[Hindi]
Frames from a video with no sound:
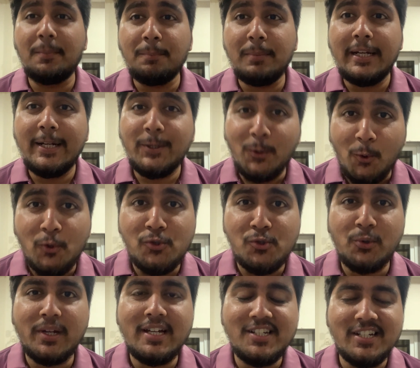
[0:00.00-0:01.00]
कंप्लीट हो
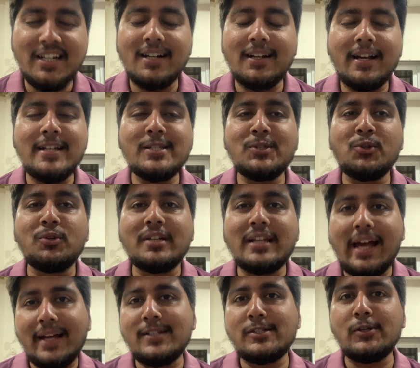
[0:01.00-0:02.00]
चुके हैं जी हाँ गैस तो
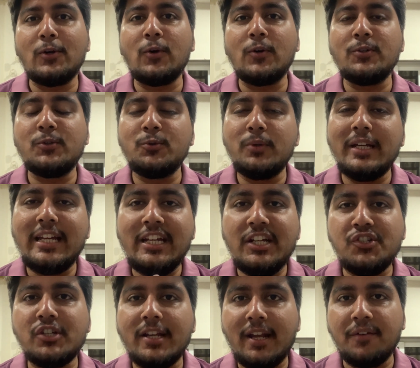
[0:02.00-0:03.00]
थैंक्स अलॉट टू
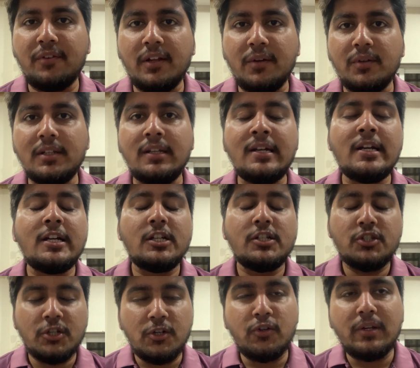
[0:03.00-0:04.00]
ईच एंड एवरीवन
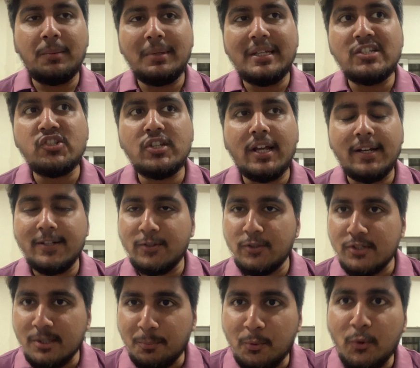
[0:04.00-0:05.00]
जिन्होंने भी इस चैनल
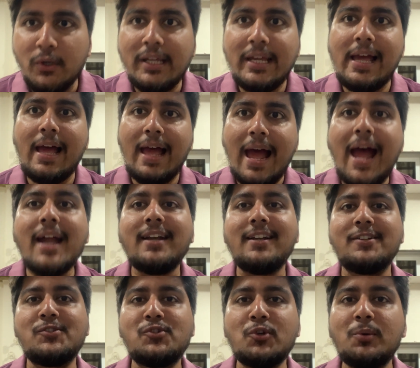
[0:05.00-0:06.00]
को सपोर्ट किया
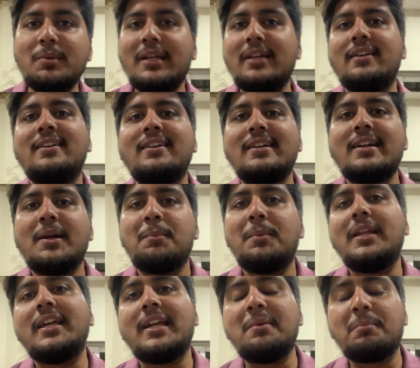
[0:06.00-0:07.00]
एंड जो भी
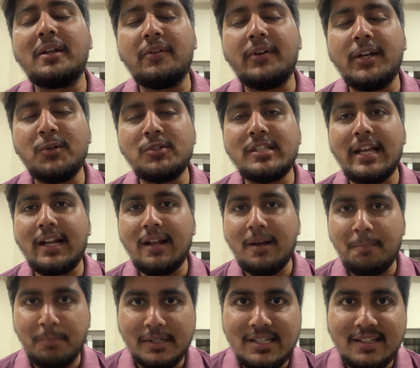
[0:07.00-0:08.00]
मेरे गेम प्ले वीडियोज़
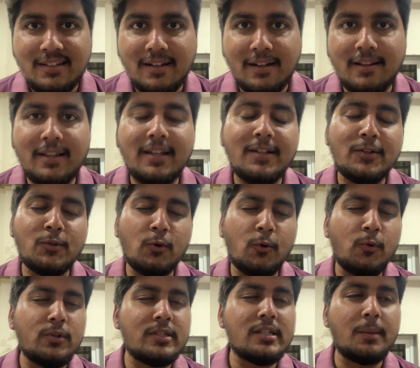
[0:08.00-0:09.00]
देखना पसंद करते हैं तो
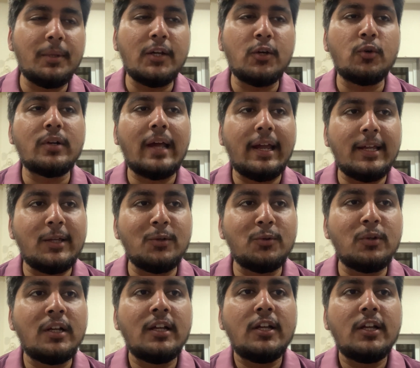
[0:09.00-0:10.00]
उन सभी को थैंक
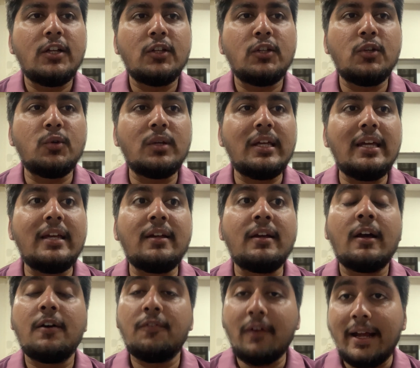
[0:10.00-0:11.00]
यू क्योंकि
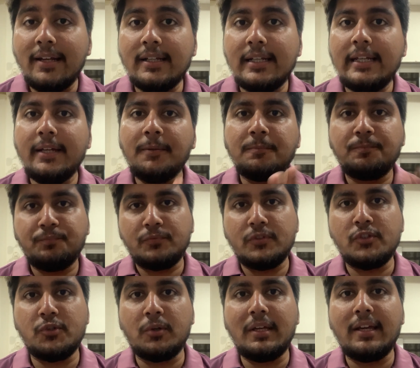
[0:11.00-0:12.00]
फाइनली
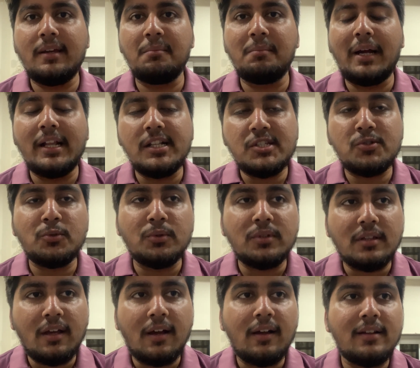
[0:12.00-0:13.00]
जो ये
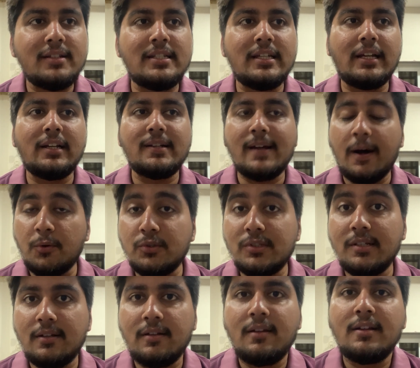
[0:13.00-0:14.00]
स्टोन था ठीक है
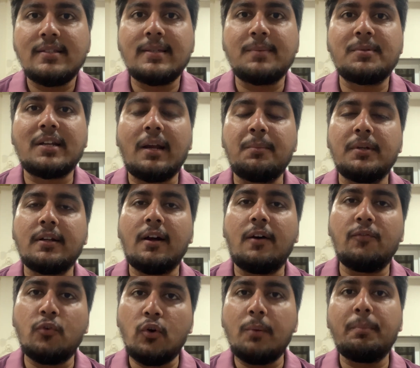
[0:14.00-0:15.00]
थाउजेंड सब्सक्राइबर का
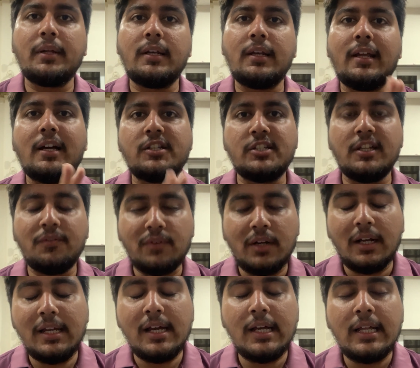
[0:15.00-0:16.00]
वो अपन ने अचीव
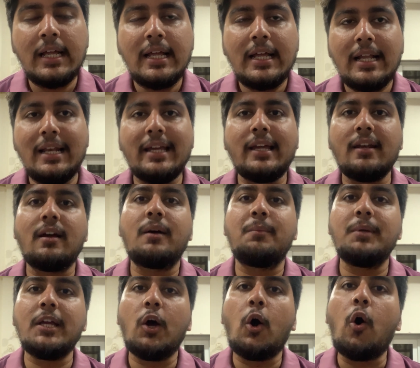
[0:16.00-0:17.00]
कर लिया लेकिन
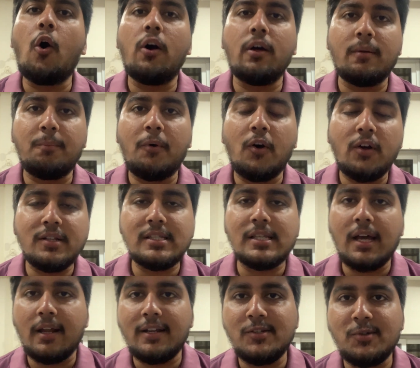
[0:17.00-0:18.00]
अभी और बहुत
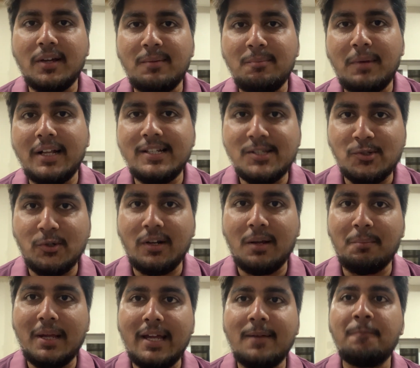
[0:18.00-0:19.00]
सारे जो है स्टोन
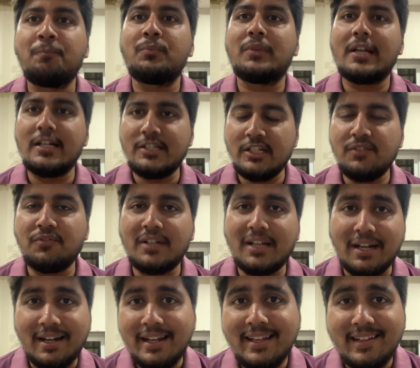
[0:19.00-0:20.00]
हमें अचीव
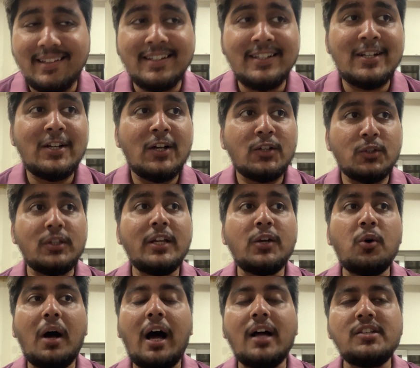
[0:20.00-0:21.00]
करने हैं तो
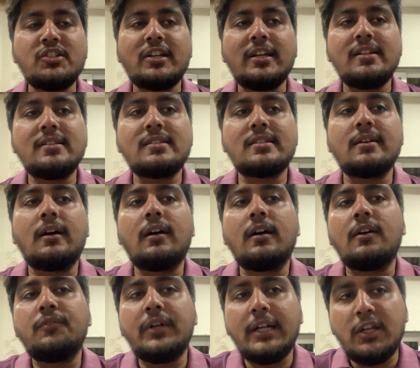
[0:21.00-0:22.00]
देखो आज के इस
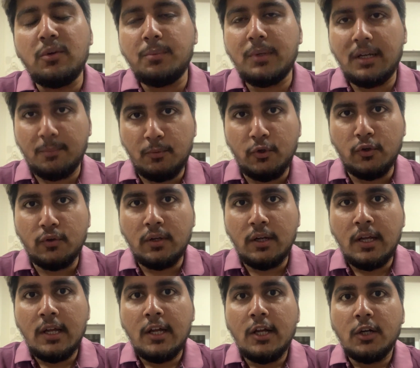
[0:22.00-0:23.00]
वीडियो में हम लोग
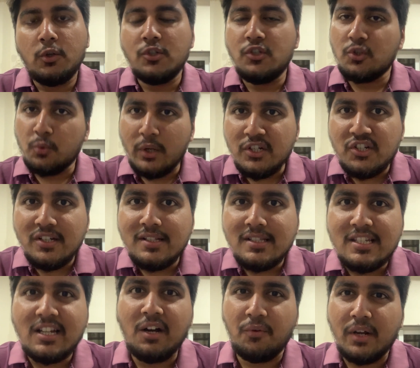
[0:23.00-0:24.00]
कुछ
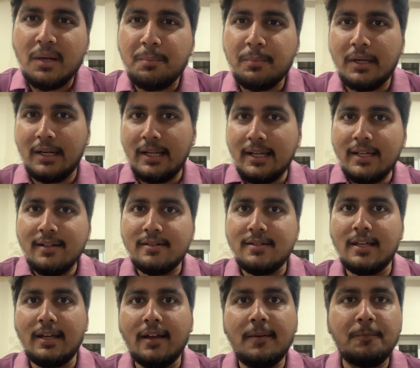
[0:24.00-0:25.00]
क्वेश्चंस कवर अप करेंगे
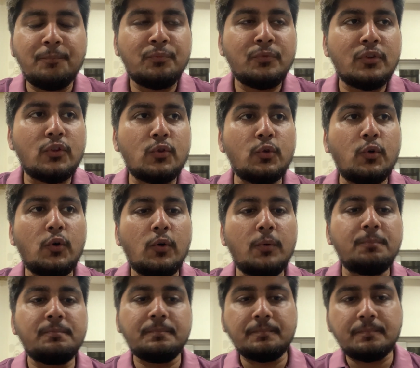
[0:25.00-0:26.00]
ठीक है तो